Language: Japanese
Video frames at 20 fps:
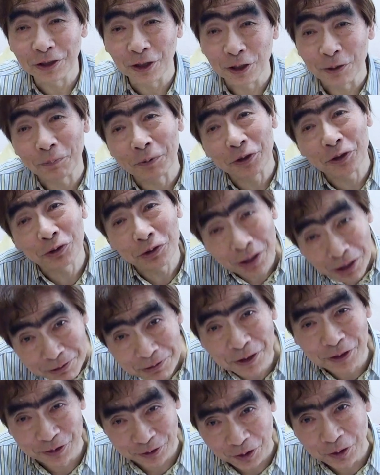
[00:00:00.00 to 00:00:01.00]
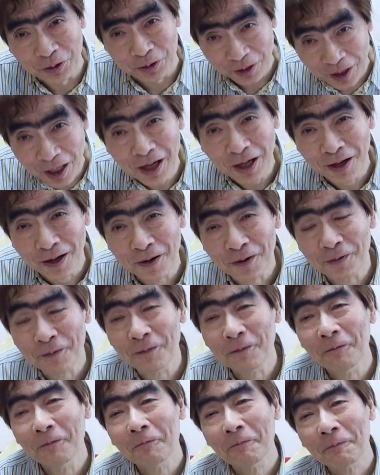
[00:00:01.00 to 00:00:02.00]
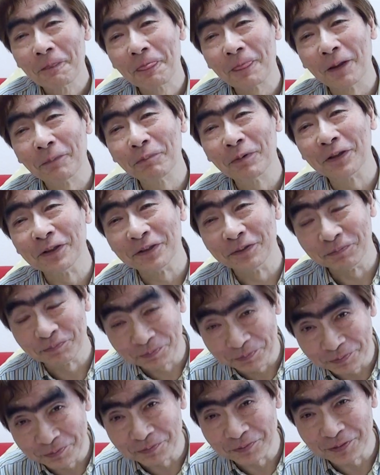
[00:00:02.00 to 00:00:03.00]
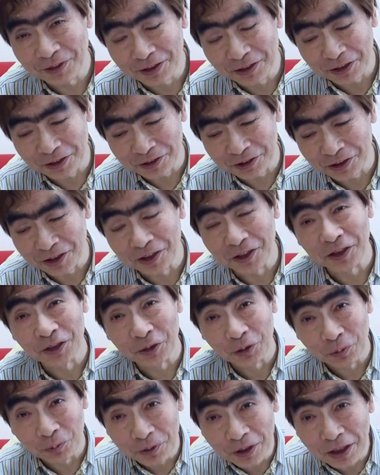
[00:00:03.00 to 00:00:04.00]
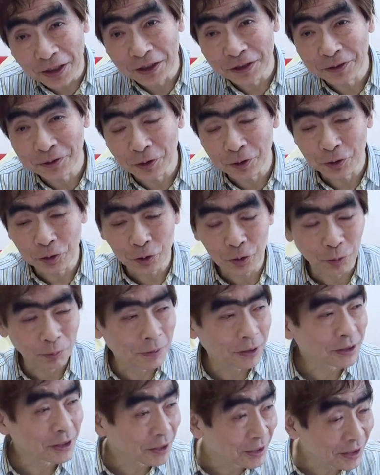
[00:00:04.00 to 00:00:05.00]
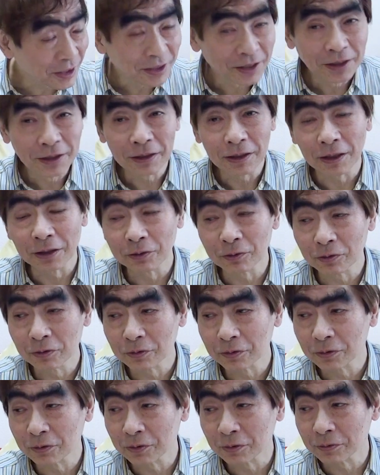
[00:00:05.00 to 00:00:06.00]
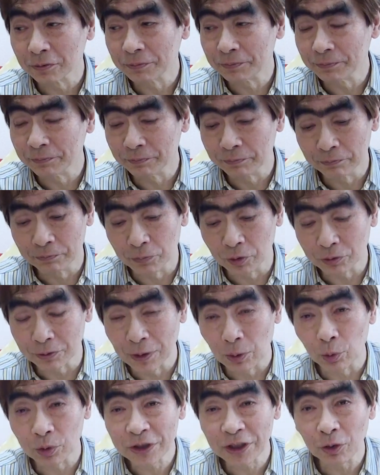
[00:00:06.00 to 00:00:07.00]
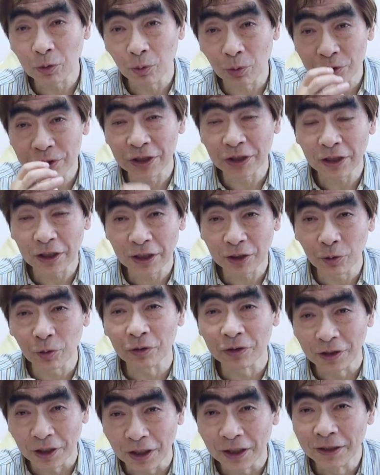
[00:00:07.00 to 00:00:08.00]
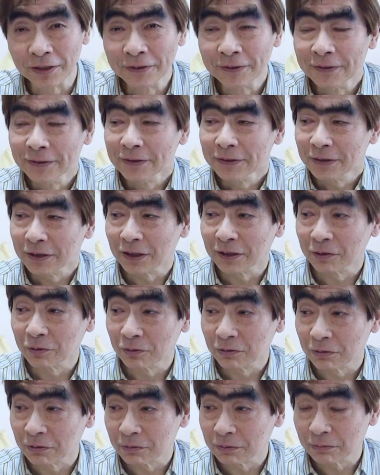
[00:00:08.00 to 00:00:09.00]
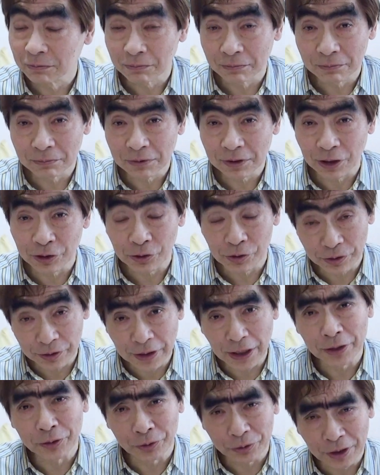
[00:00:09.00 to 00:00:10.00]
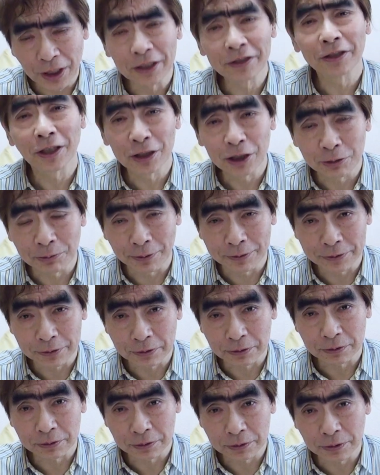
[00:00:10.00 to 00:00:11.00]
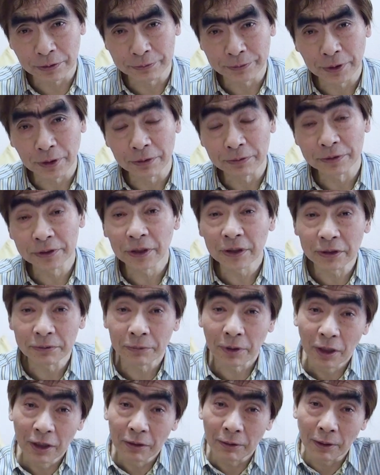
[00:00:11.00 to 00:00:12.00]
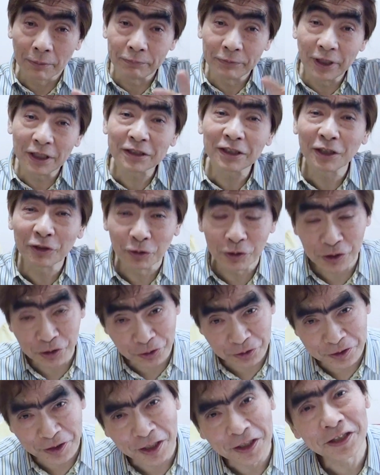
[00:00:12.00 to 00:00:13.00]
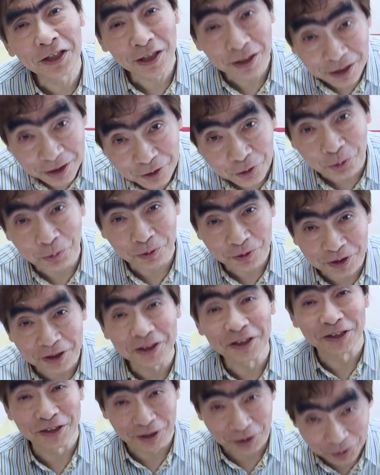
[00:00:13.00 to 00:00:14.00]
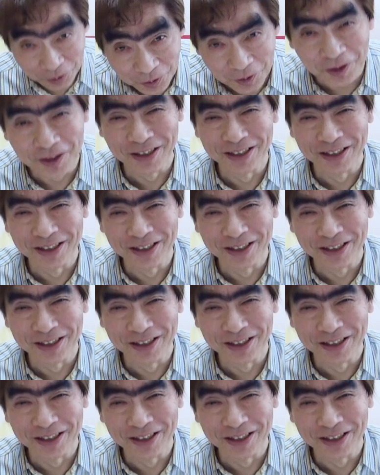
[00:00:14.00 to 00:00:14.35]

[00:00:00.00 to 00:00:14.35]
てからやっぱ少なくなってきたからねやっぱり、うん、なんだか知らないけどもねでちょっとまたね、あの僕はお茶お茶だけ飲んで、あの画集院ナイトやりたいと思いますからぜひ皆さんと一緒にやりたいなと思ってるんですけど